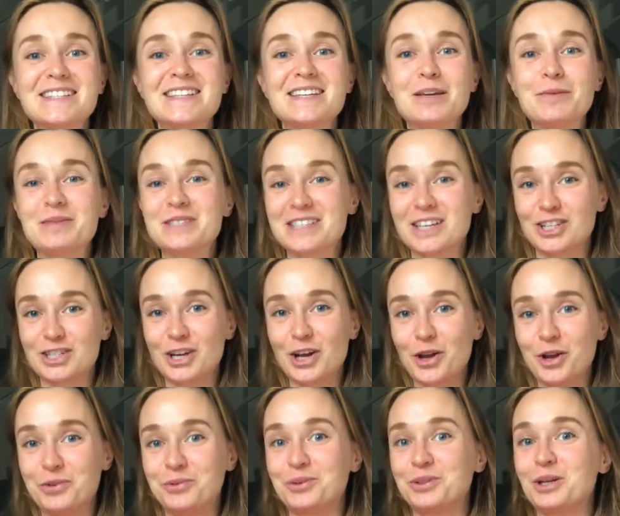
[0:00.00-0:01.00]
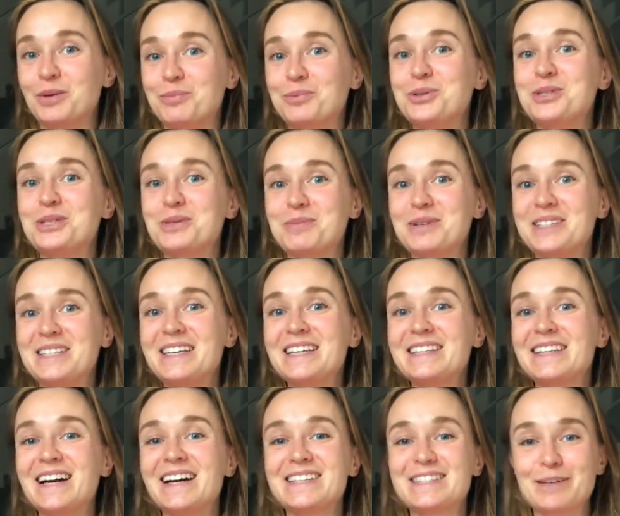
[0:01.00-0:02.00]
и сажаю его, допустим,
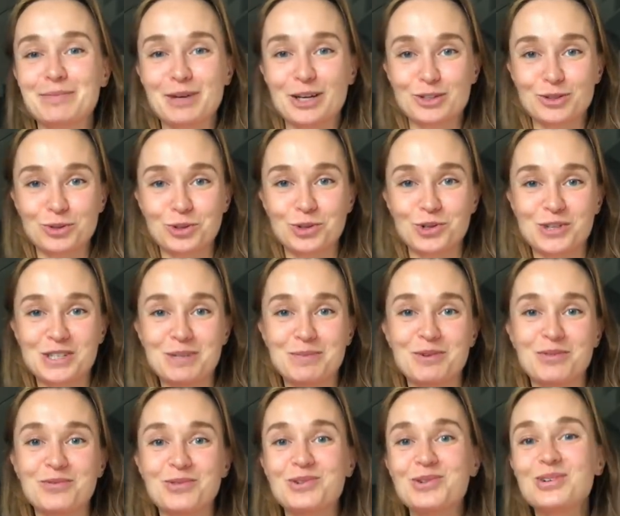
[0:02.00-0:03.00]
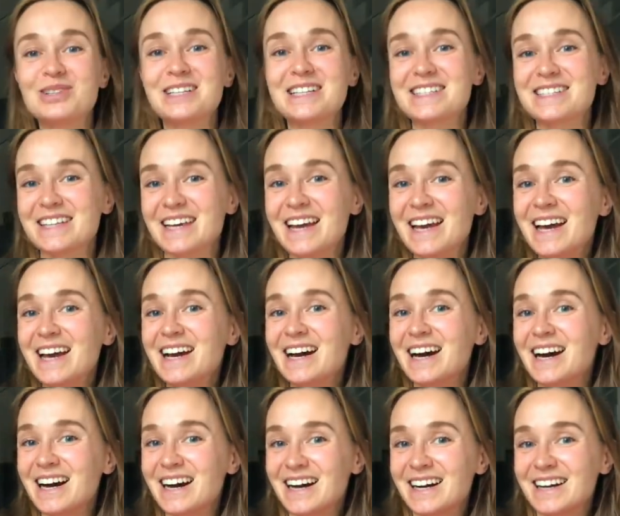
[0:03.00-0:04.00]
где-то, а сама сушу себе волосы,
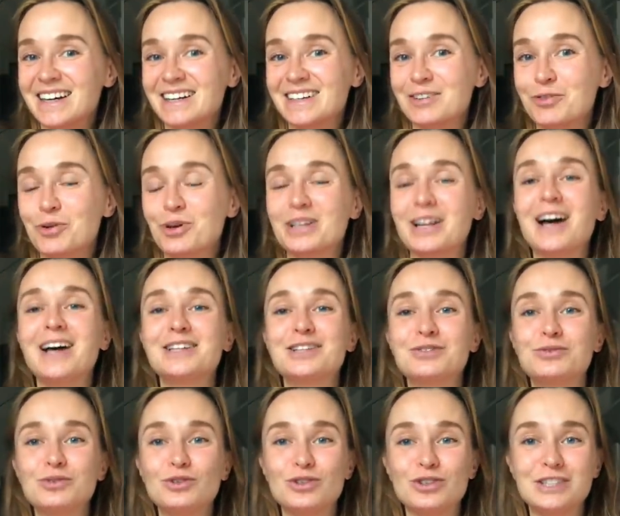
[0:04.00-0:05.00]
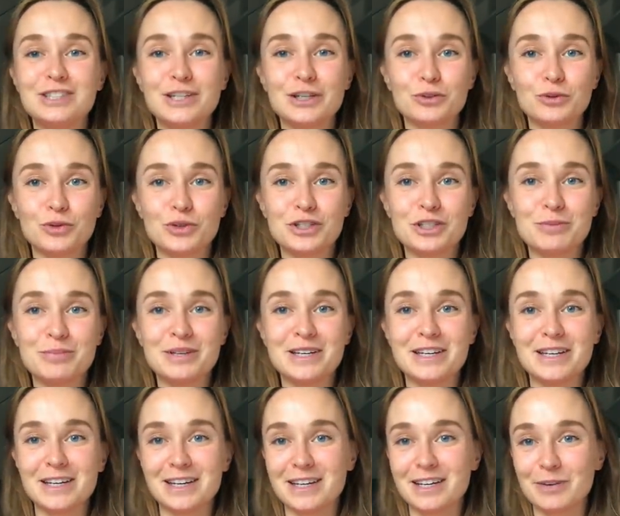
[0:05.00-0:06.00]
а, укладываю их, делаю
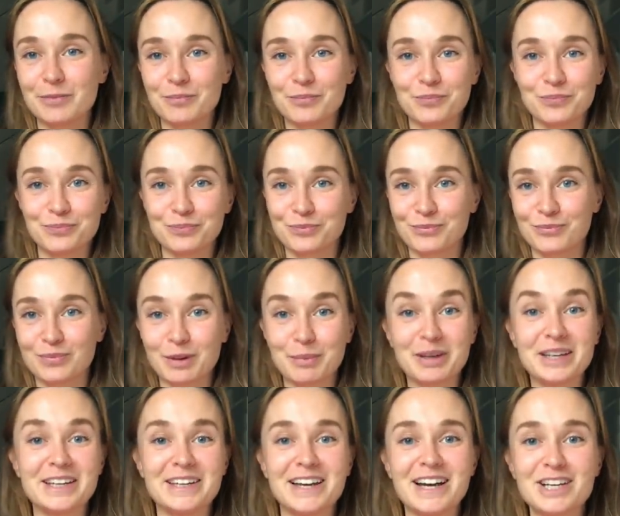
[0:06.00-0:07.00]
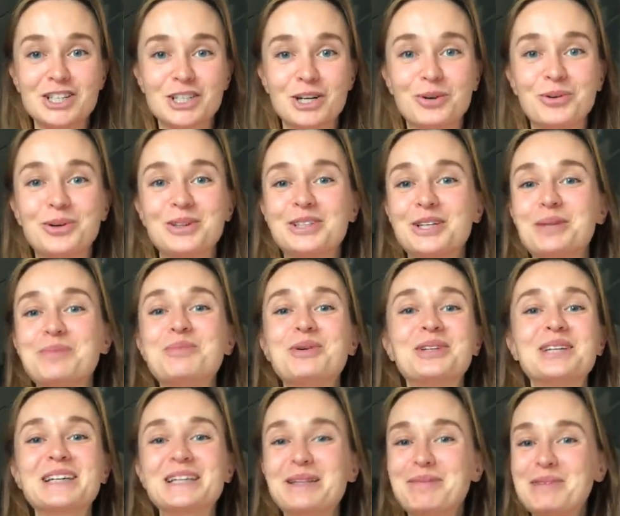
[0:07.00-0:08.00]
себе макияж какой-то.
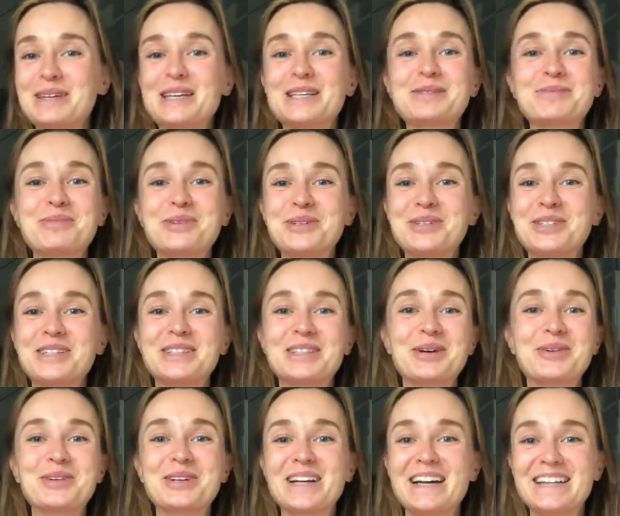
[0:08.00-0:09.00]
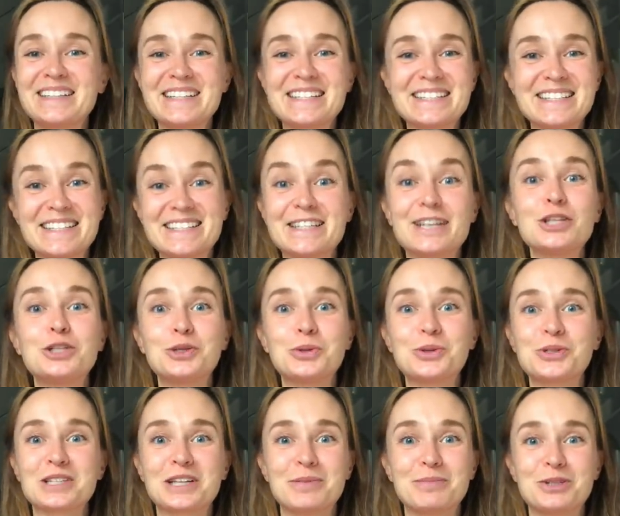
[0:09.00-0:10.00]
Ребенок на меня смотрит, такой радостный, с
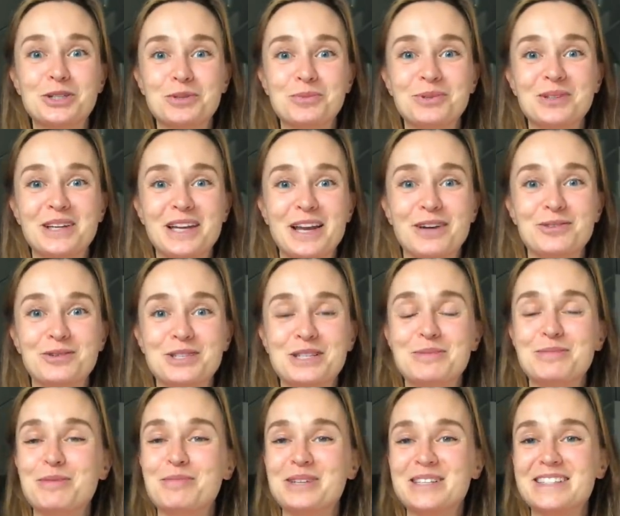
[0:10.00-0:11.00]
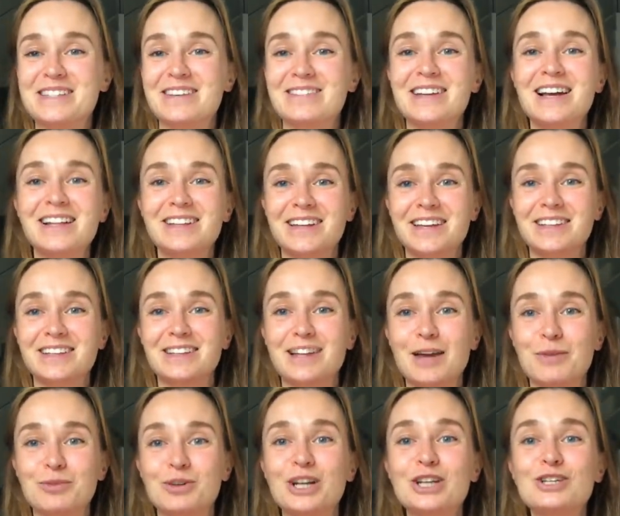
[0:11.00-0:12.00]
расческой, почему-то я его себе представляла, я дала
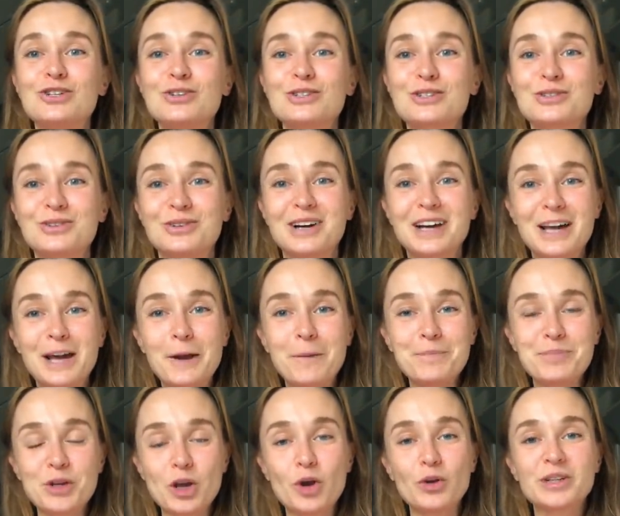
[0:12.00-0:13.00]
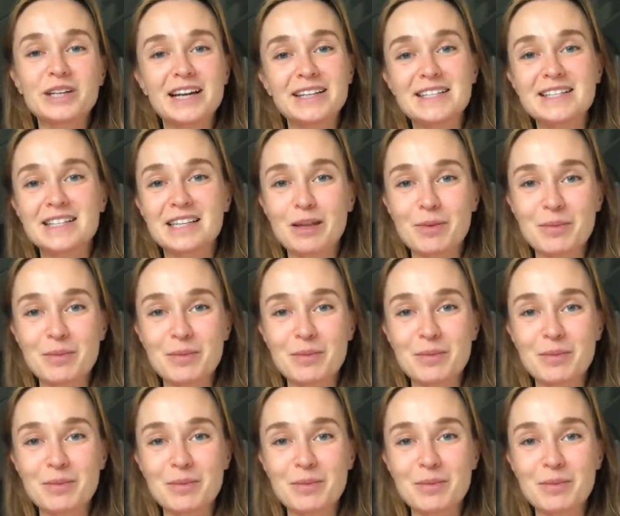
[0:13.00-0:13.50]
ему расческу, и он радостно на